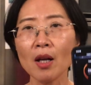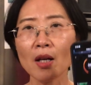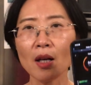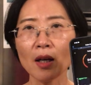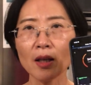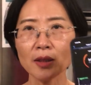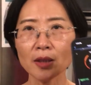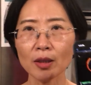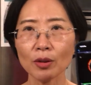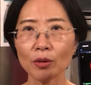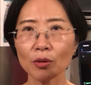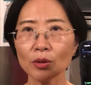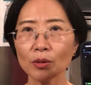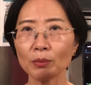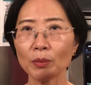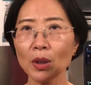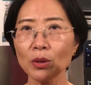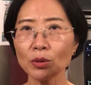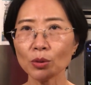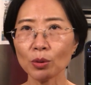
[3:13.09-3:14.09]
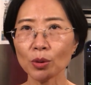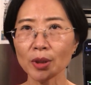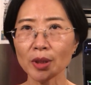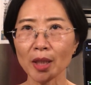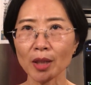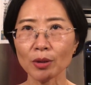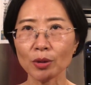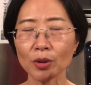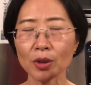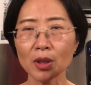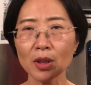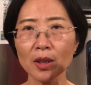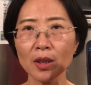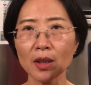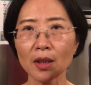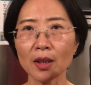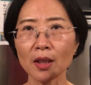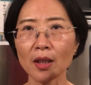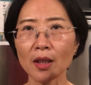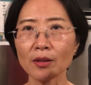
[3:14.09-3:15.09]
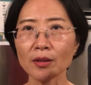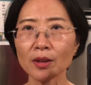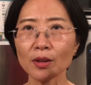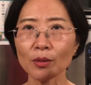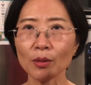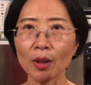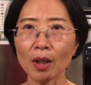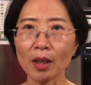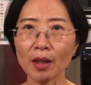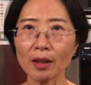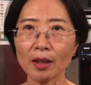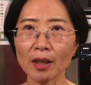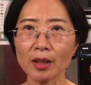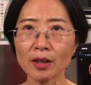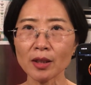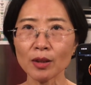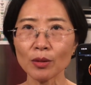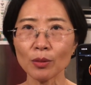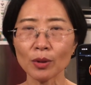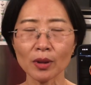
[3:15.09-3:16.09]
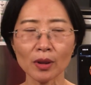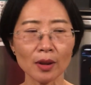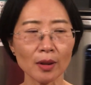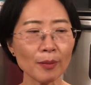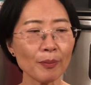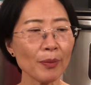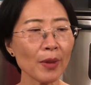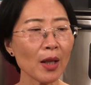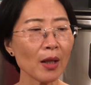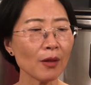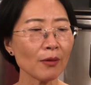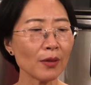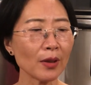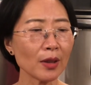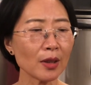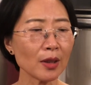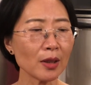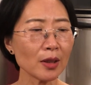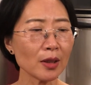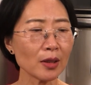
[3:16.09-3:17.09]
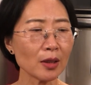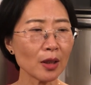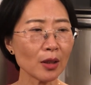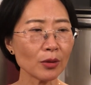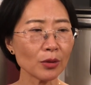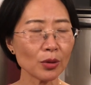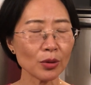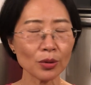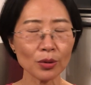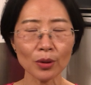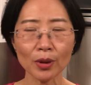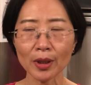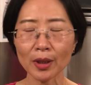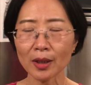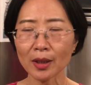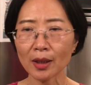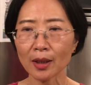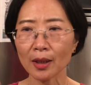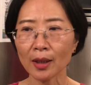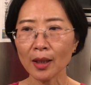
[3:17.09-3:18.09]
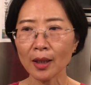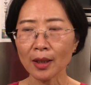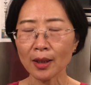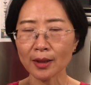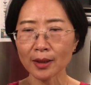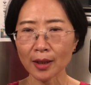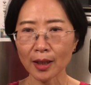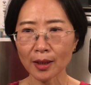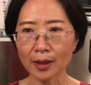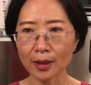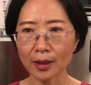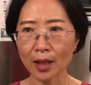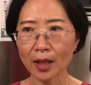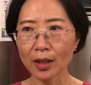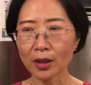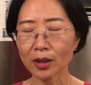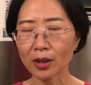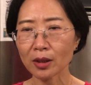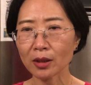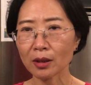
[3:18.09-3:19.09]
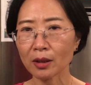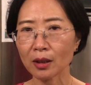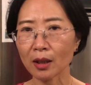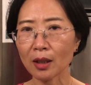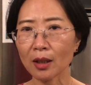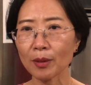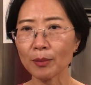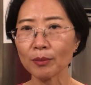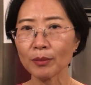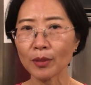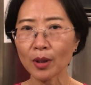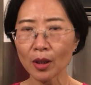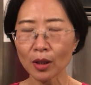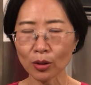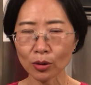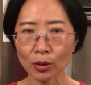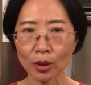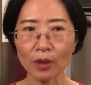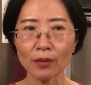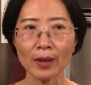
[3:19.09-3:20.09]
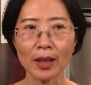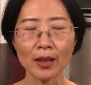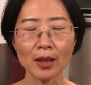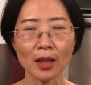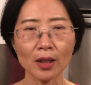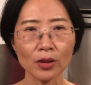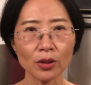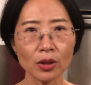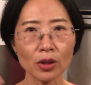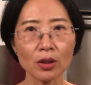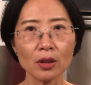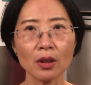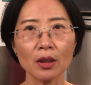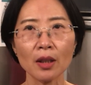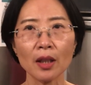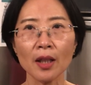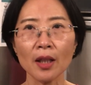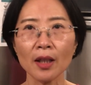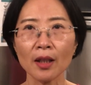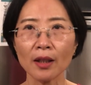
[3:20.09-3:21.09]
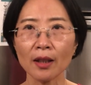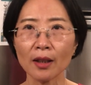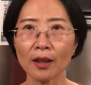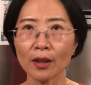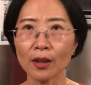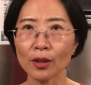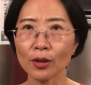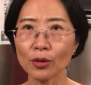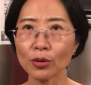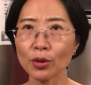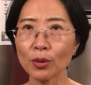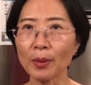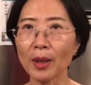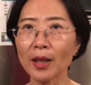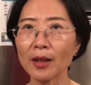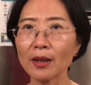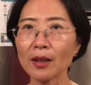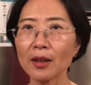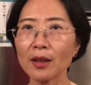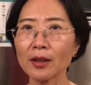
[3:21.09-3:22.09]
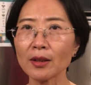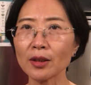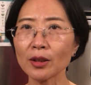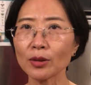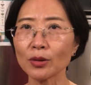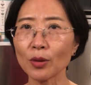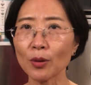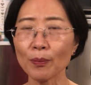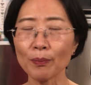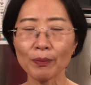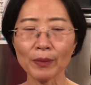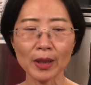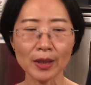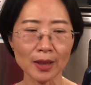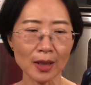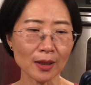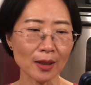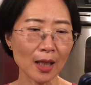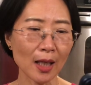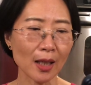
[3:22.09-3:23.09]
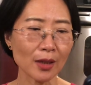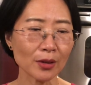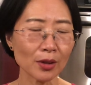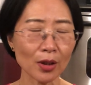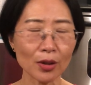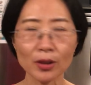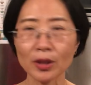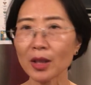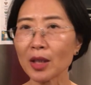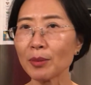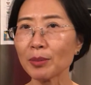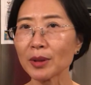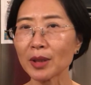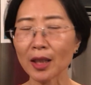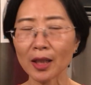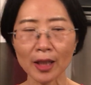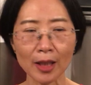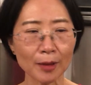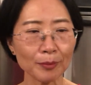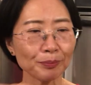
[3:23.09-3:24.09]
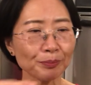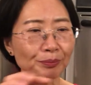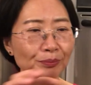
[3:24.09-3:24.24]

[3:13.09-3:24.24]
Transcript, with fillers: 呃，这有帮助我下决心，一定要尽快联系我的肺科医生去做一个在实验室的呃睡一晚上测呃睡眠的这种检查，叫 sleep study。